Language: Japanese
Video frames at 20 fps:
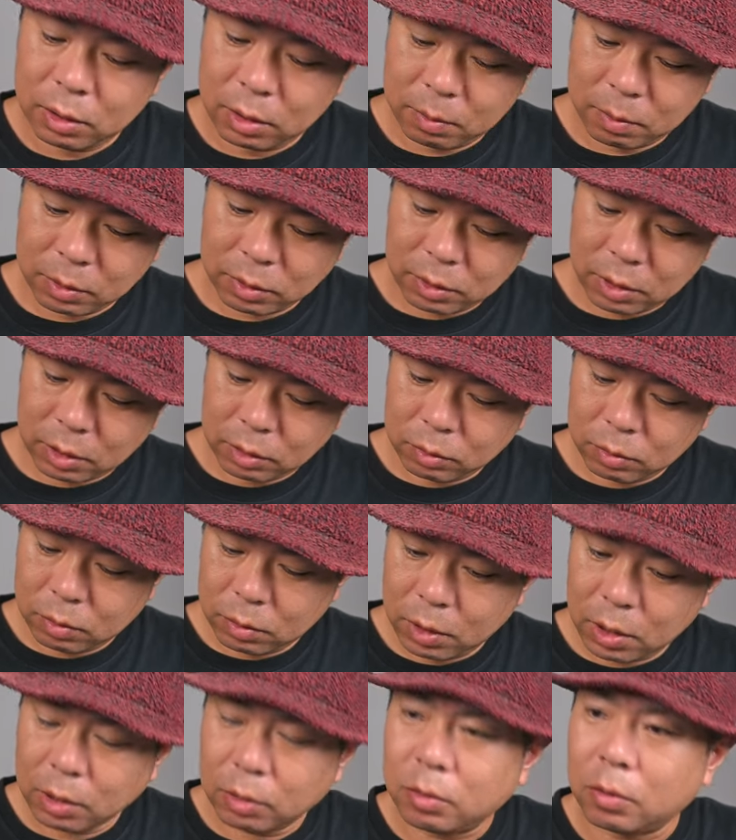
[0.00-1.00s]
で、まあ、
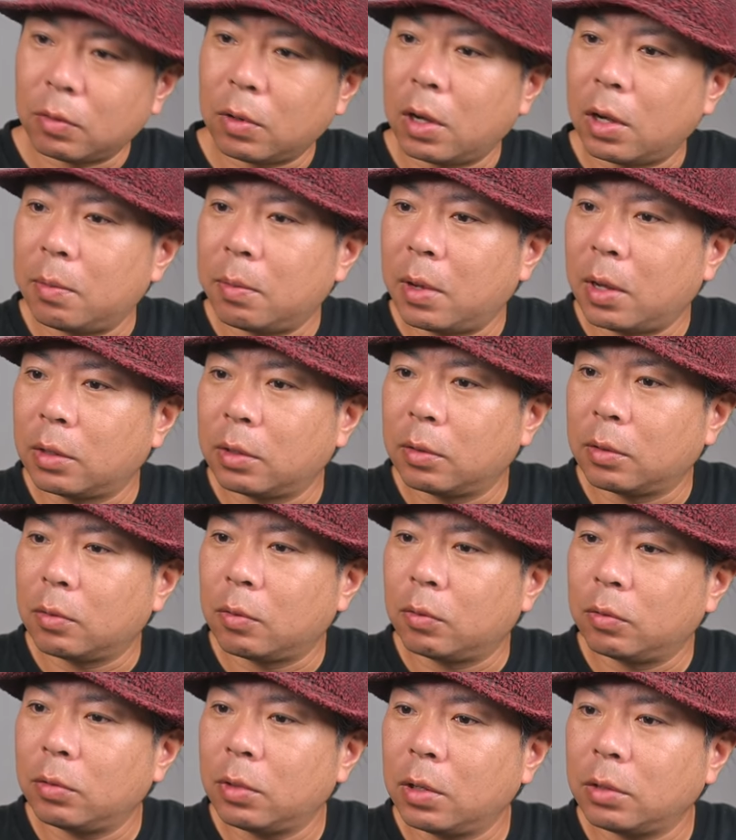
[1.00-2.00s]
Z8 は、まあ、
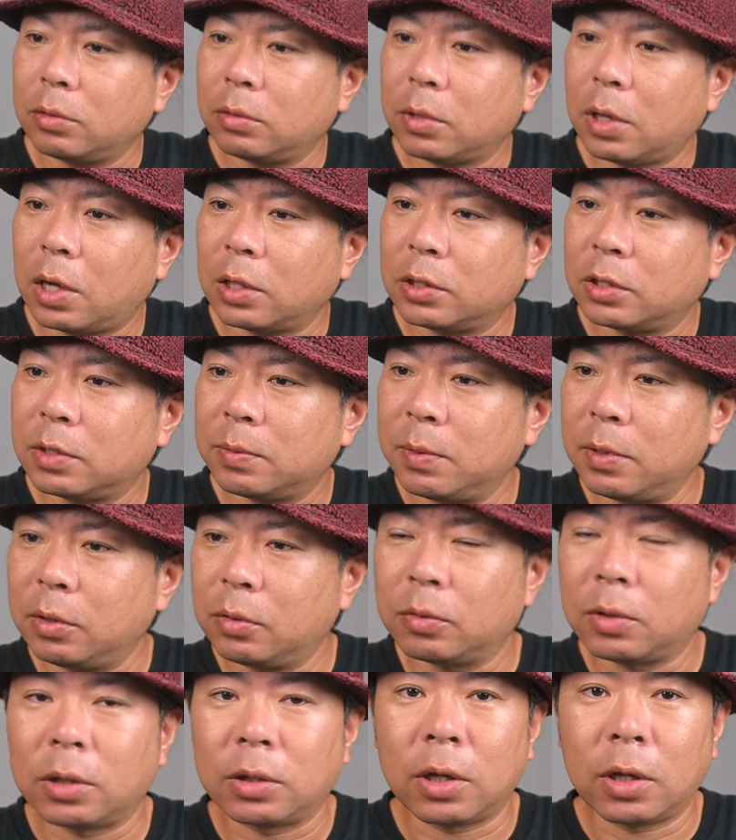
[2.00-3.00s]
おそらく8
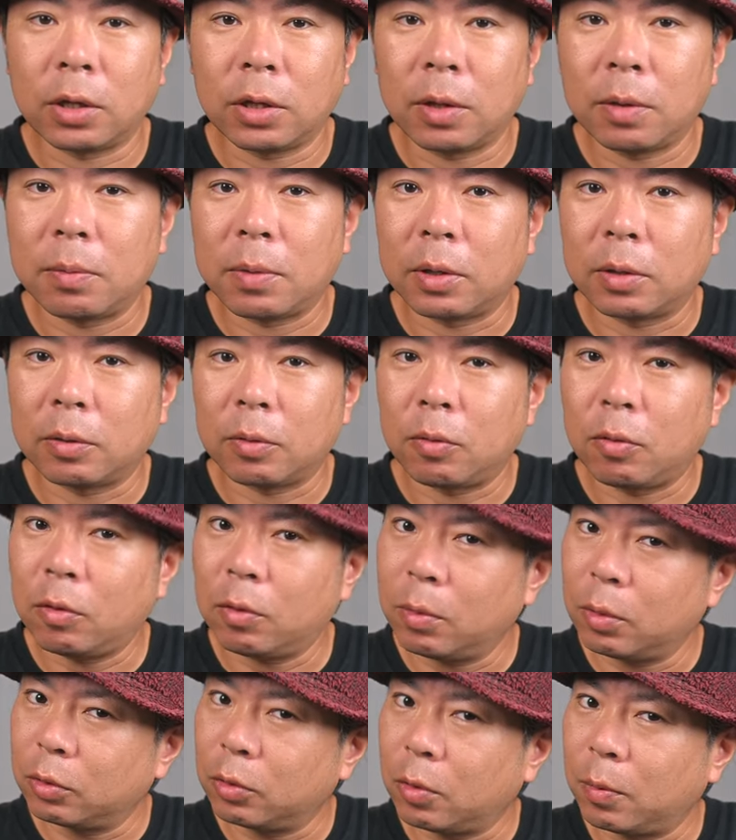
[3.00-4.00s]
ビットだったらね、まあ、
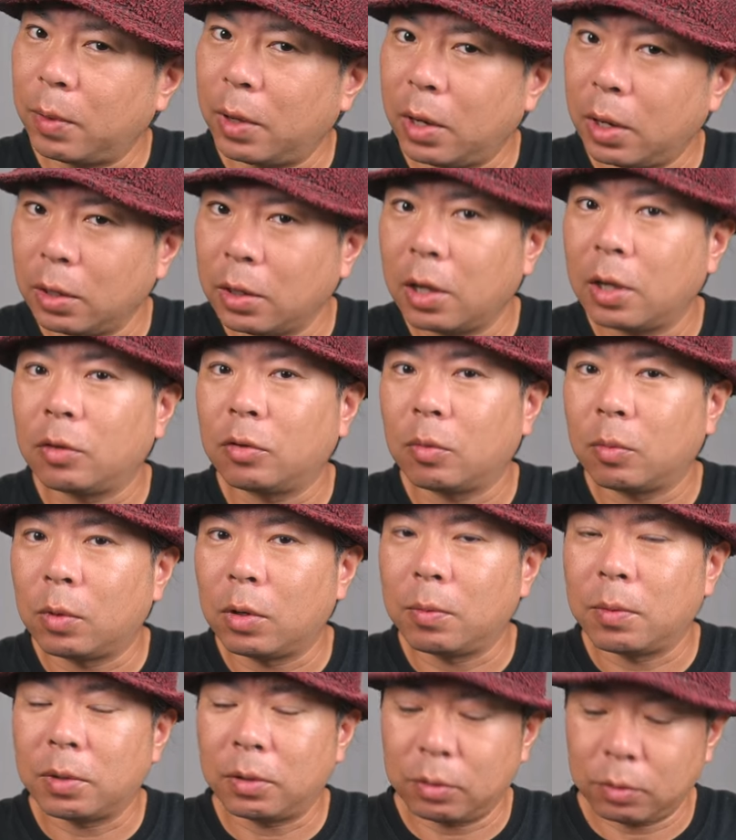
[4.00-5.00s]
ほぼ止まらないと
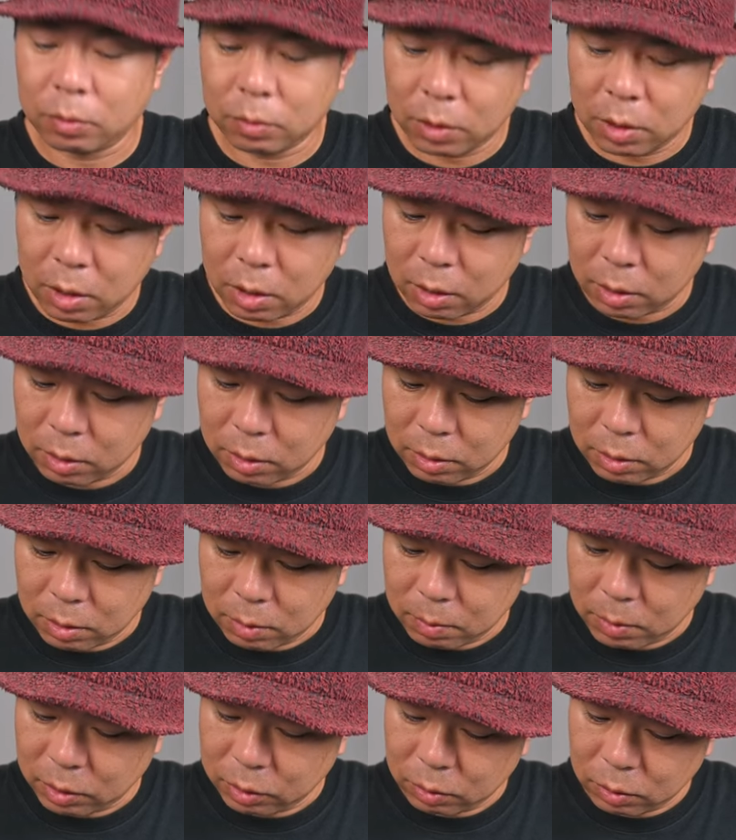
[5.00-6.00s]
思いますので、
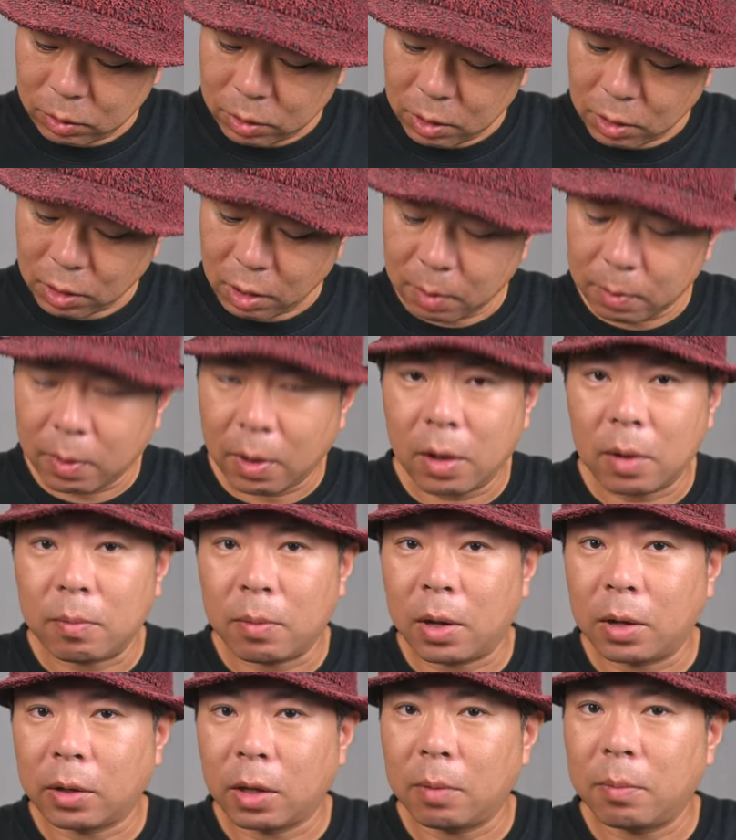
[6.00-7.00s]
まあ、それでいけば、
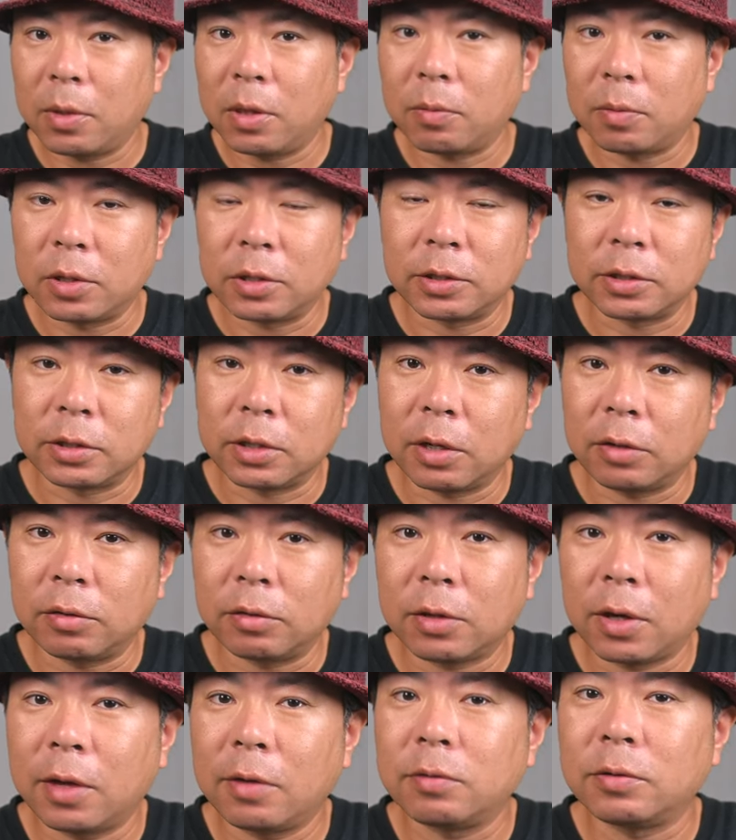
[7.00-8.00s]
まあ、現場でもね、しっかり
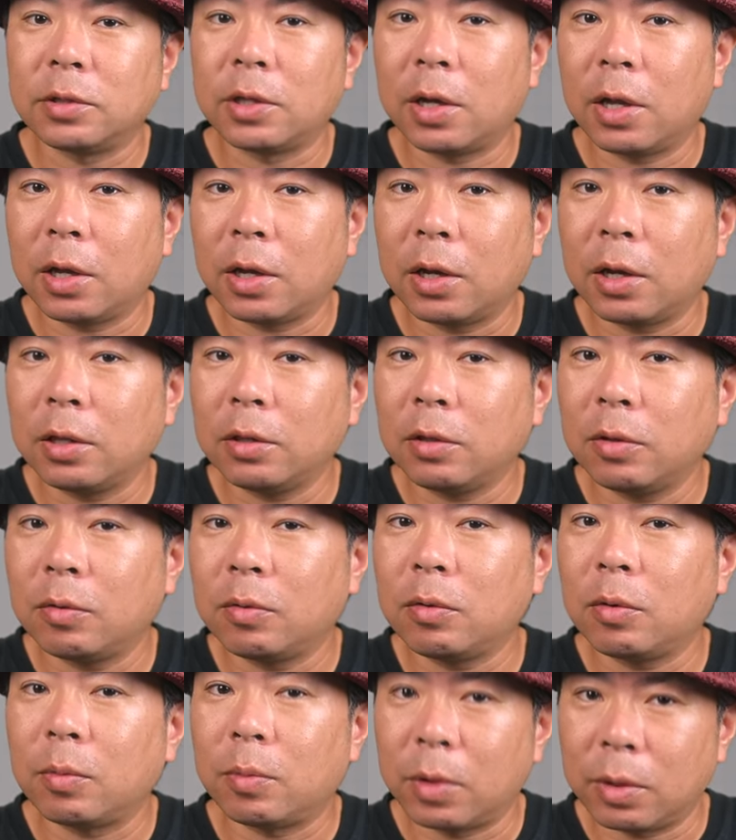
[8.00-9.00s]
使えるんじゃないかなって
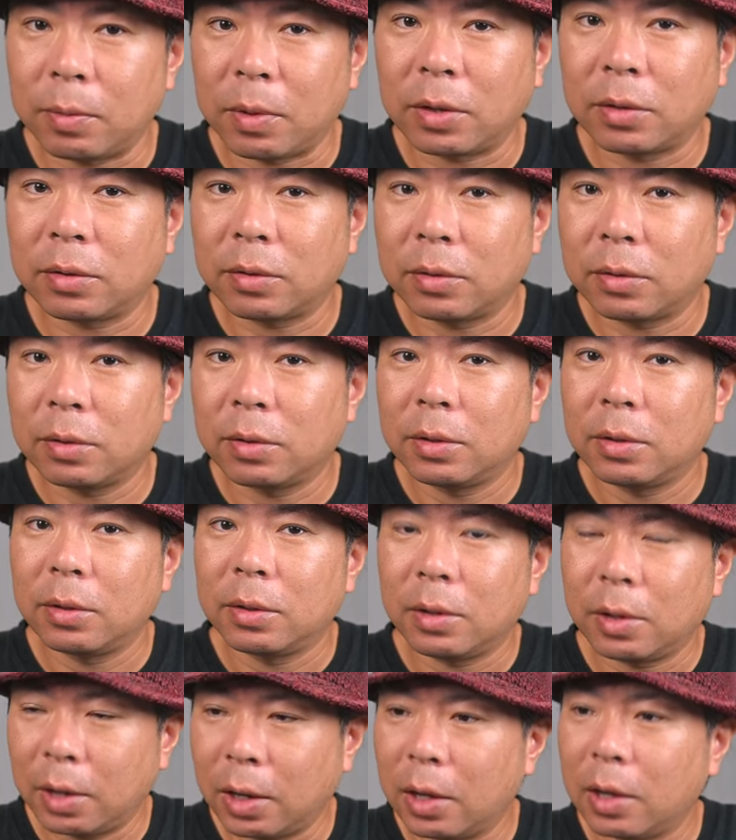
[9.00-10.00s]
いうふうに思います。
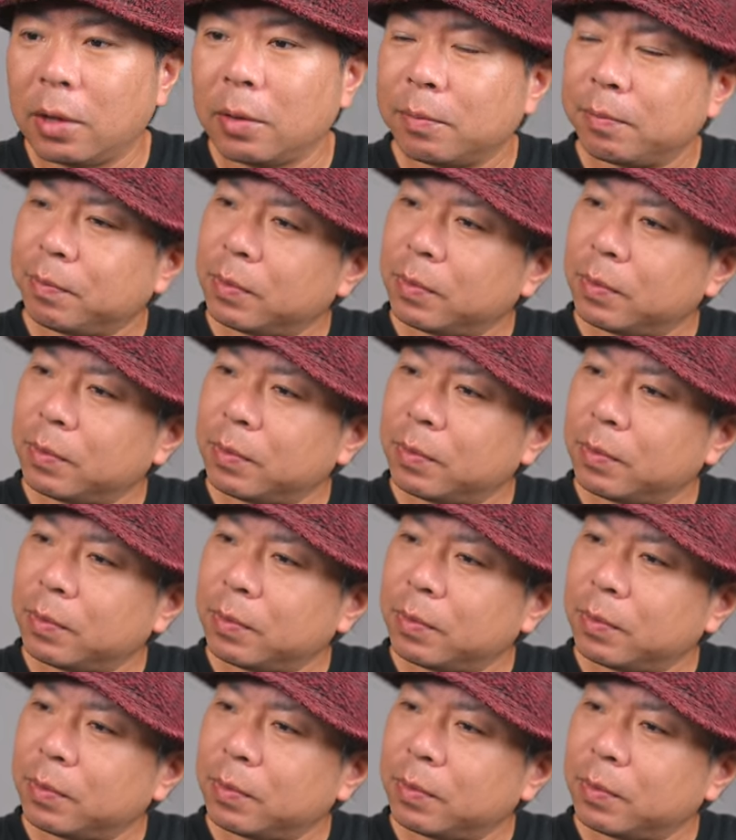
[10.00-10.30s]
はい。